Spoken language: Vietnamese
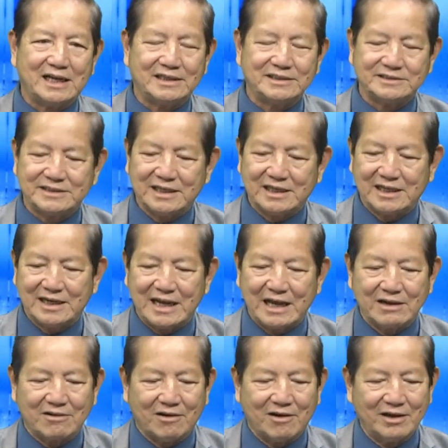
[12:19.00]
xe
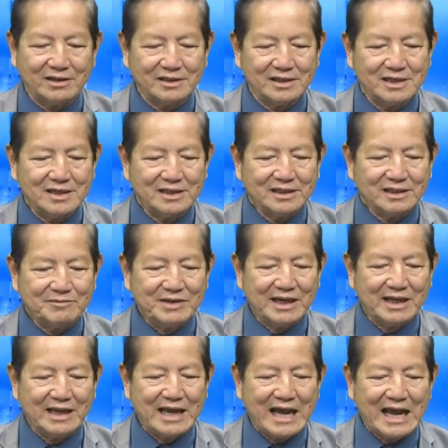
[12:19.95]
láng cóng. Thế
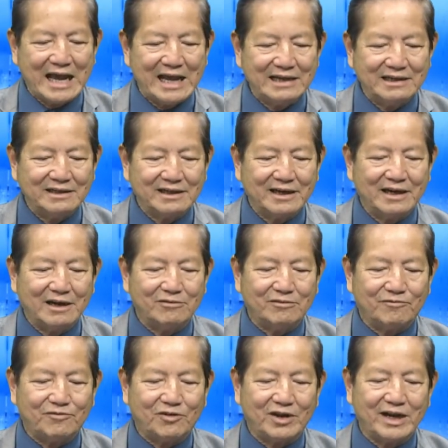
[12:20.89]
bây giờ lại hai người đàn
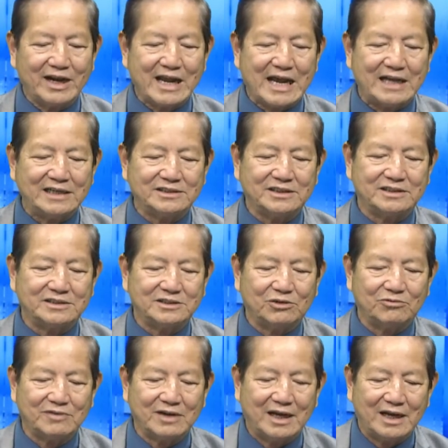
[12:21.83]
ông của Florida sử
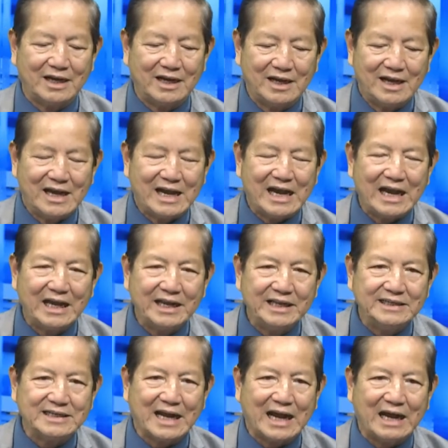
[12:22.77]
dụng
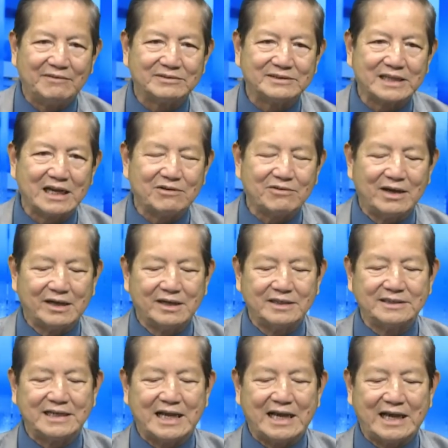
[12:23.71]
ID giả và tài khoản
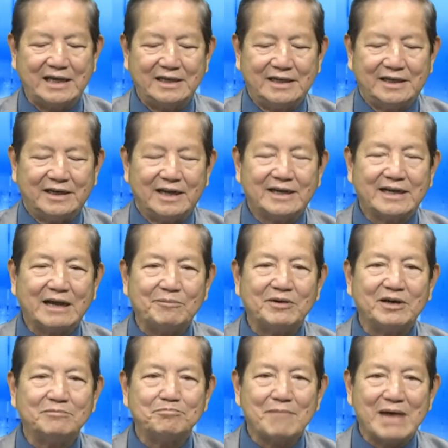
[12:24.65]
ngân giả đến
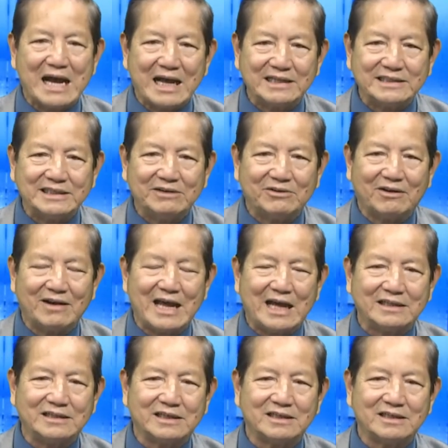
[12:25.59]
cắp hơn 3 triệu đô la.